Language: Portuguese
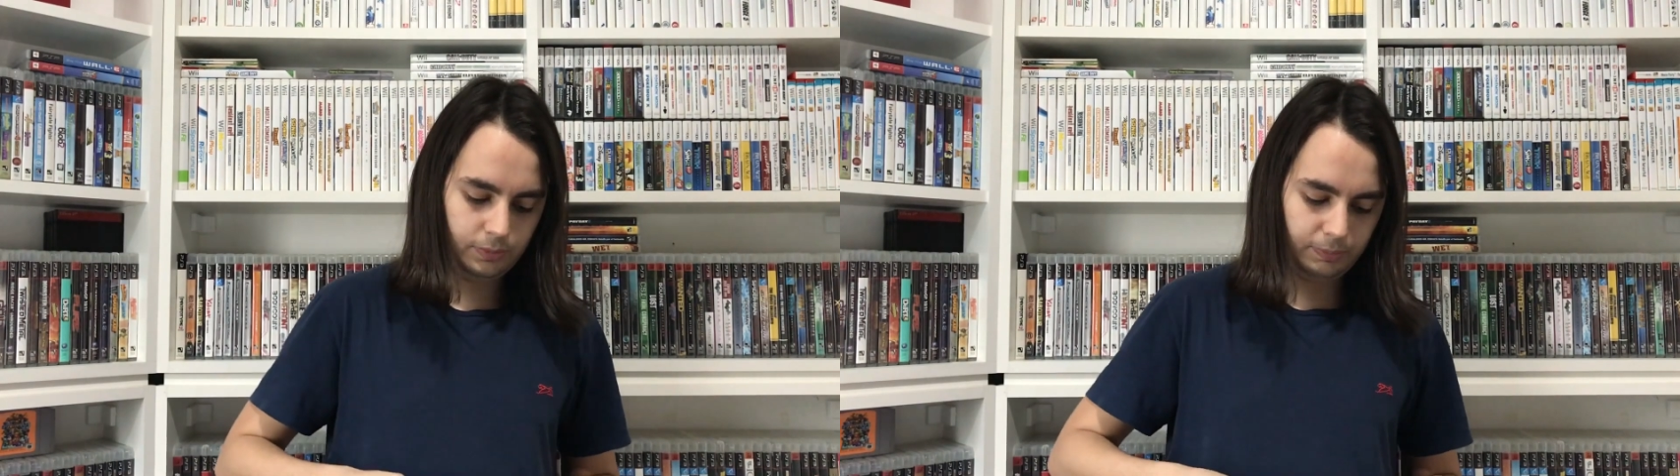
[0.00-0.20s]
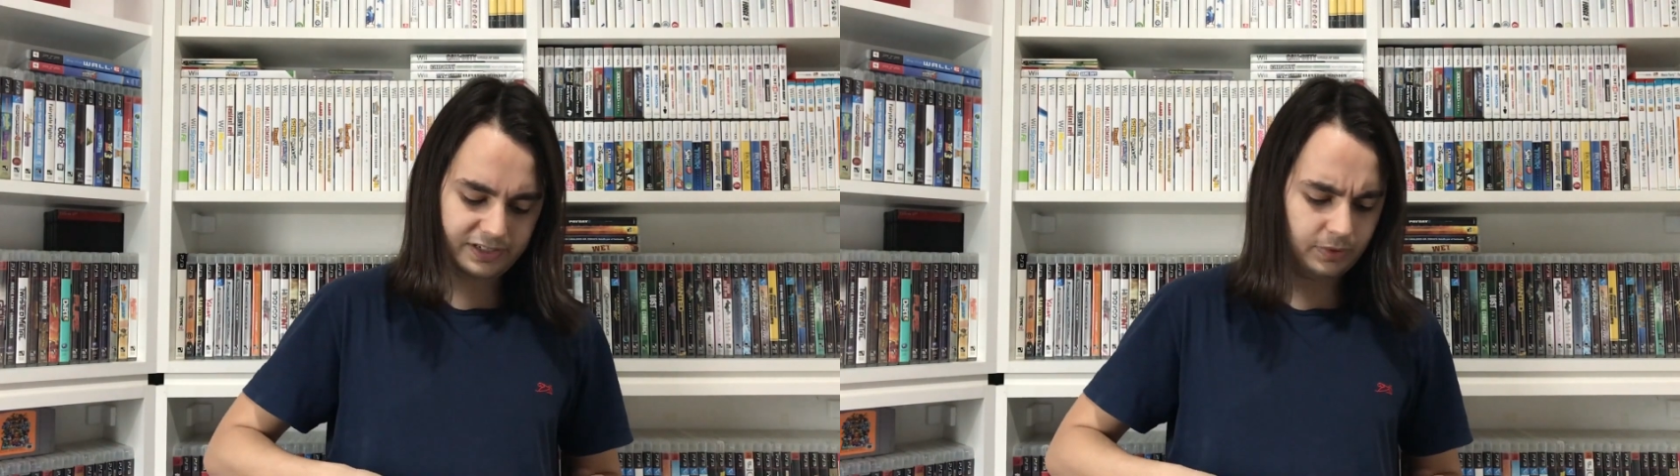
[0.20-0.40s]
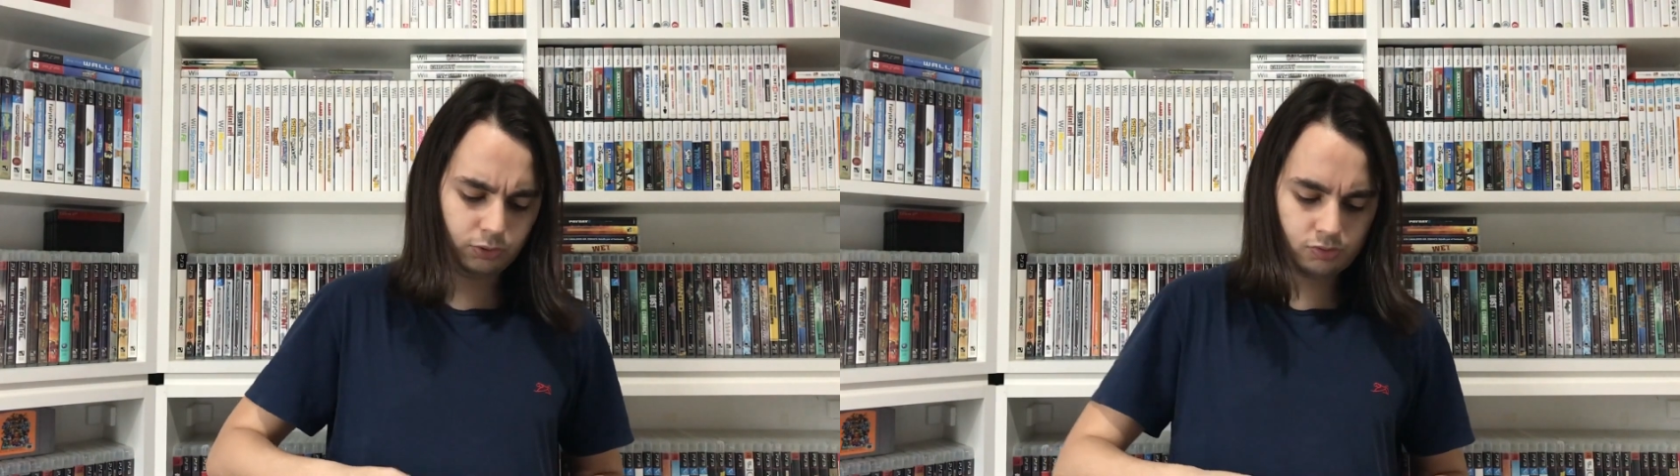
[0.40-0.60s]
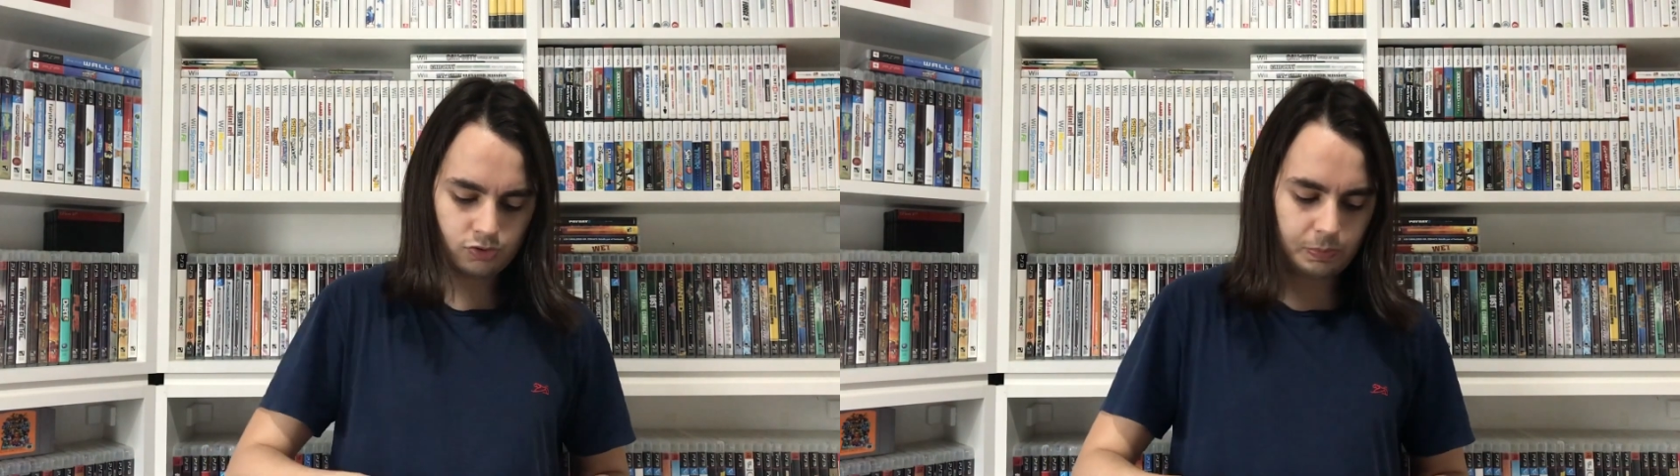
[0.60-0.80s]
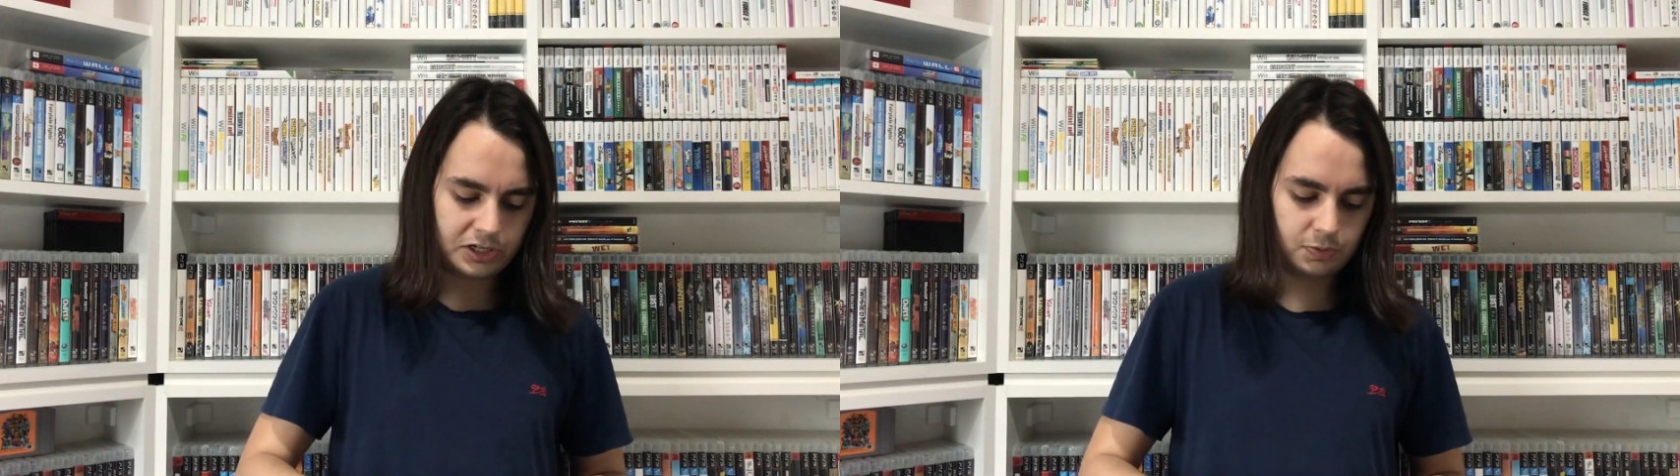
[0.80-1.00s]
Basicamente todos
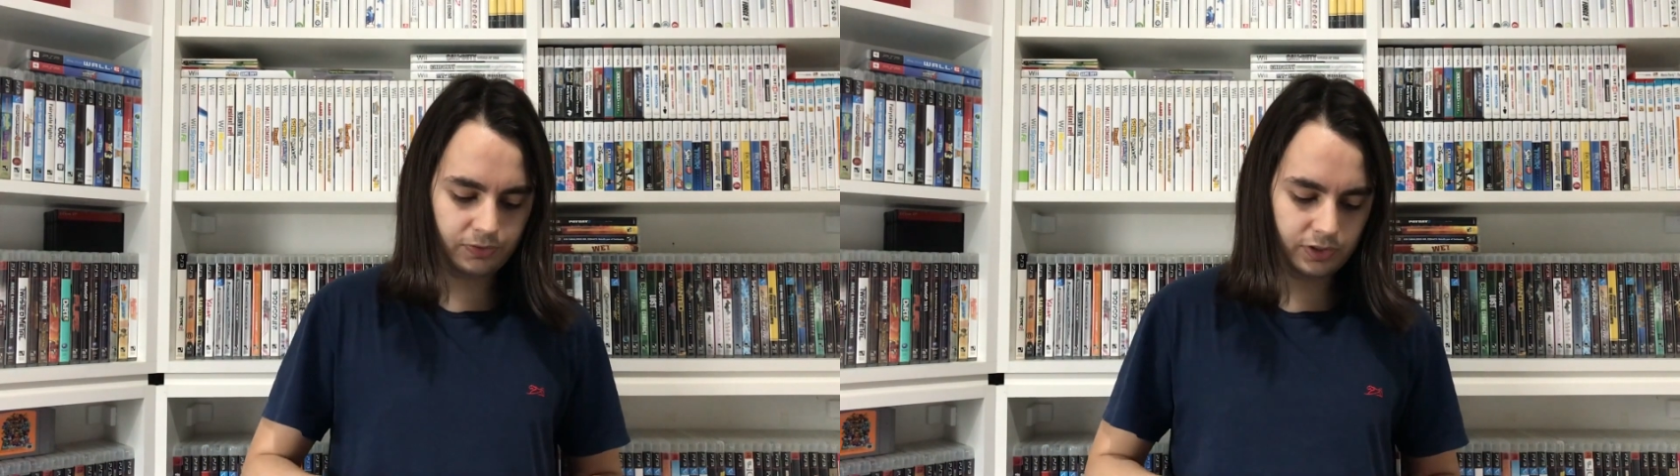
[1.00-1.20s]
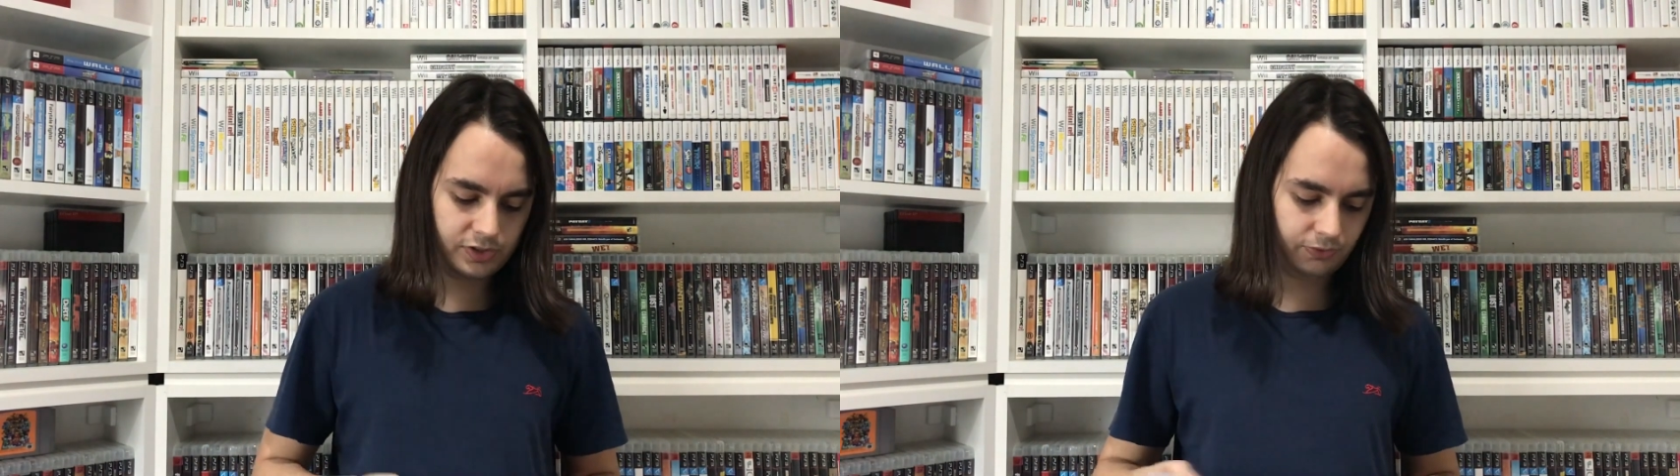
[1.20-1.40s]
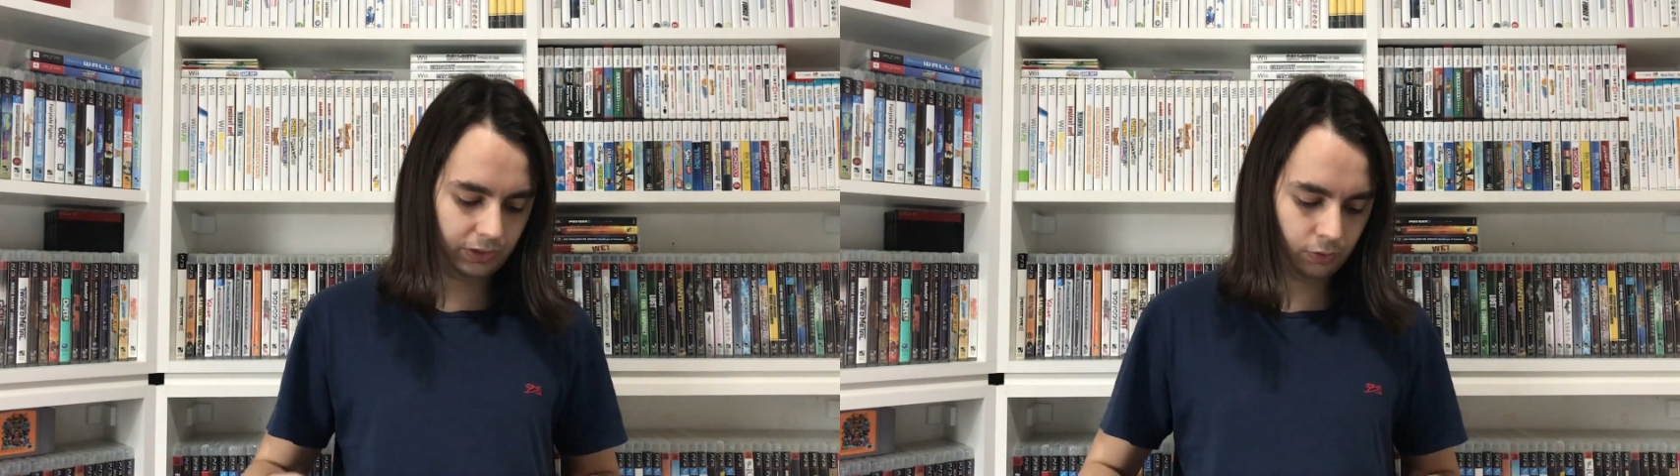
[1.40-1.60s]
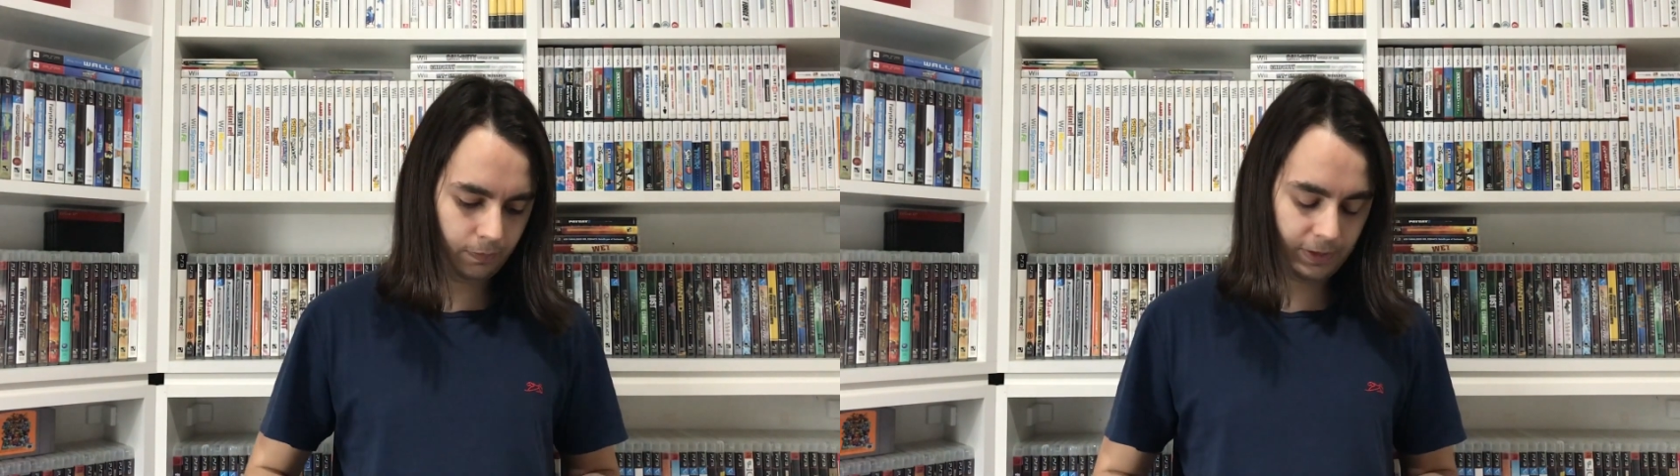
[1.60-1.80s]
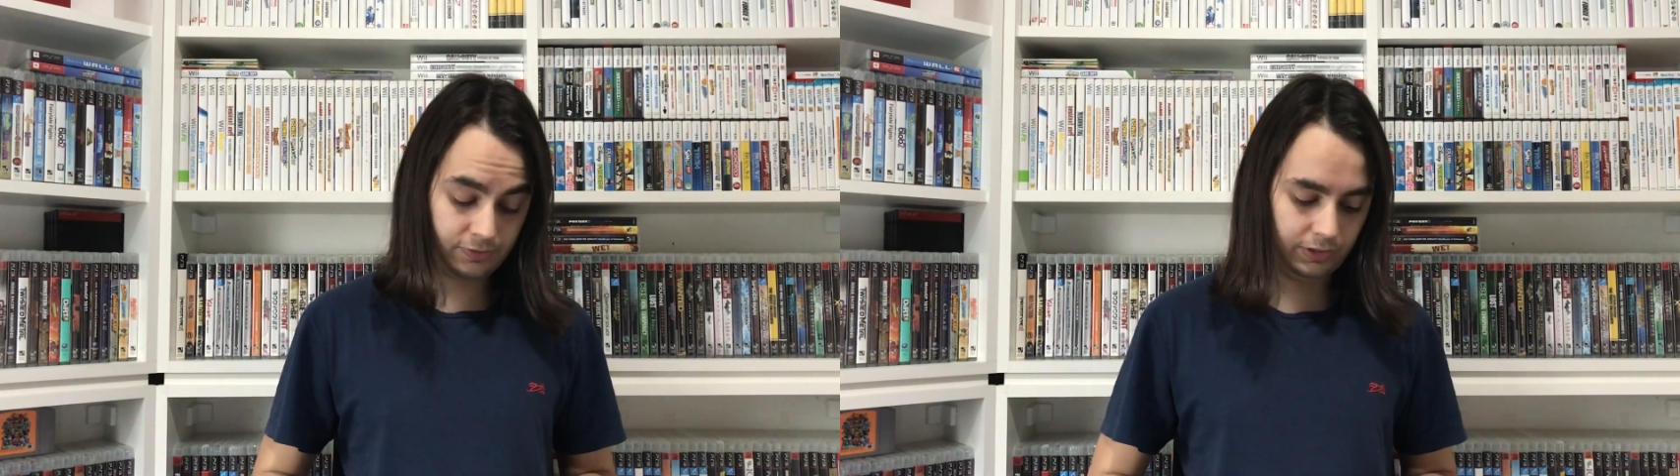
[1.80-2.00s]
os Batman vendo esse
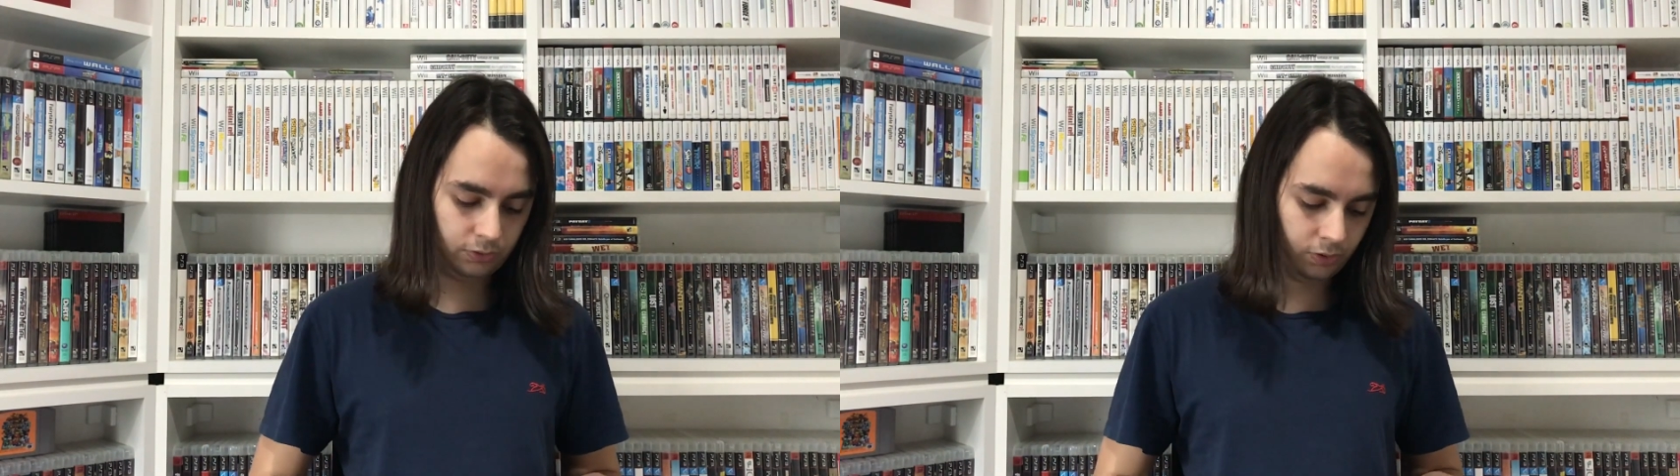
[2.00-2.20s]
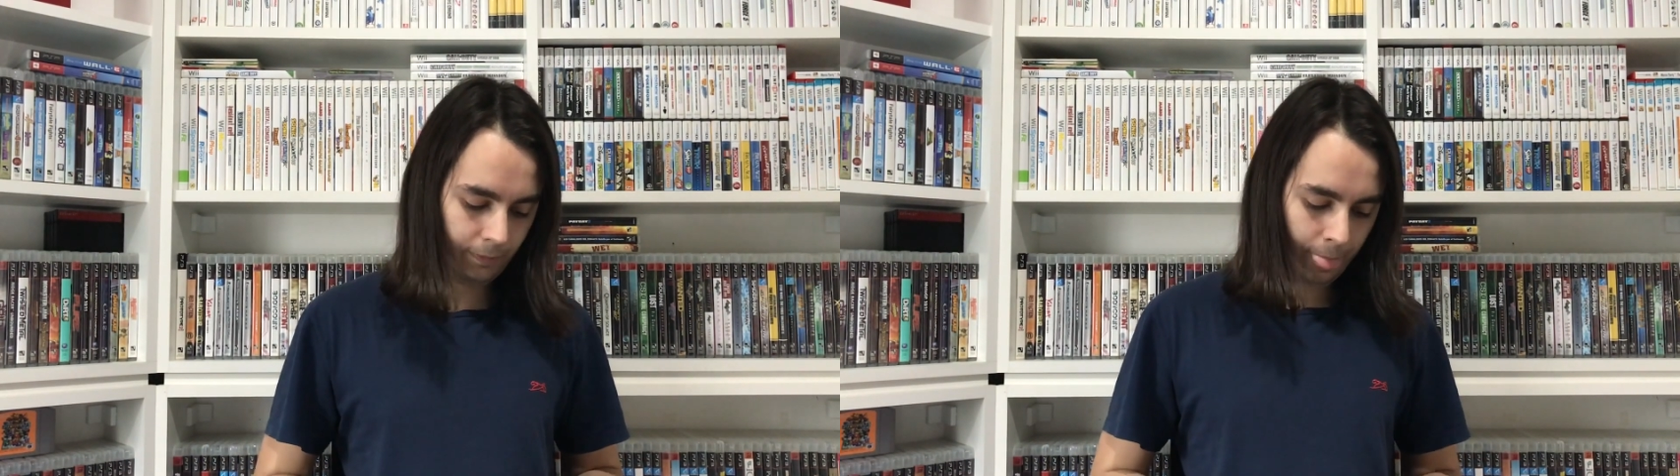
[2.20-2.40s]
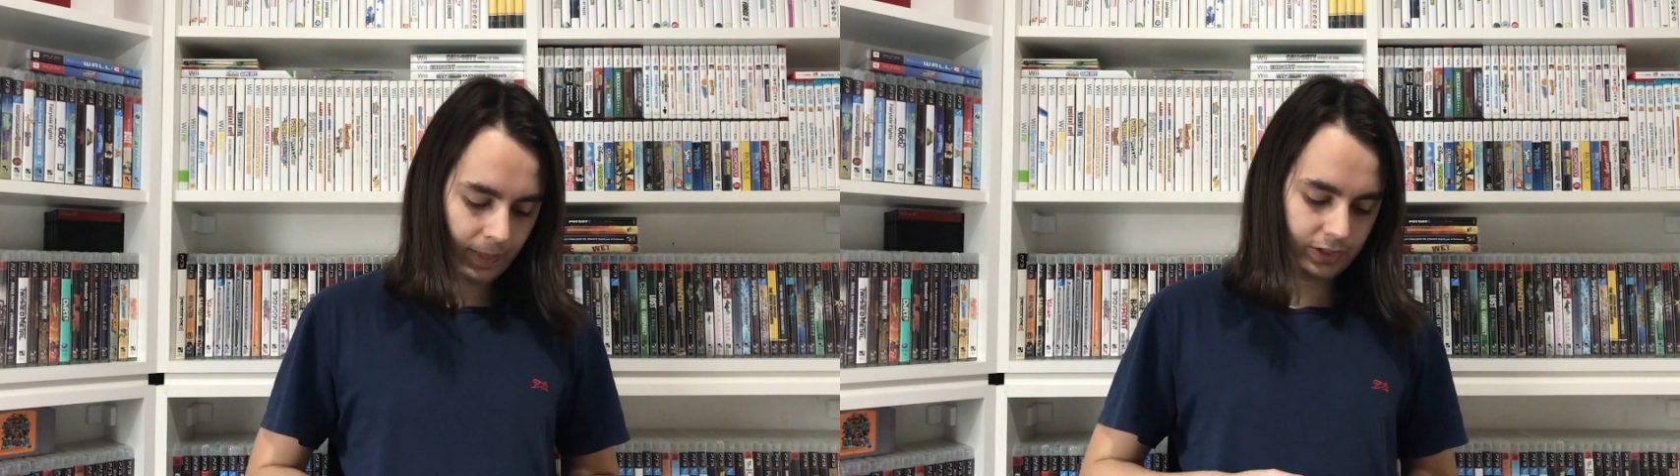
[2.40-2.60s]
valor, esse valor.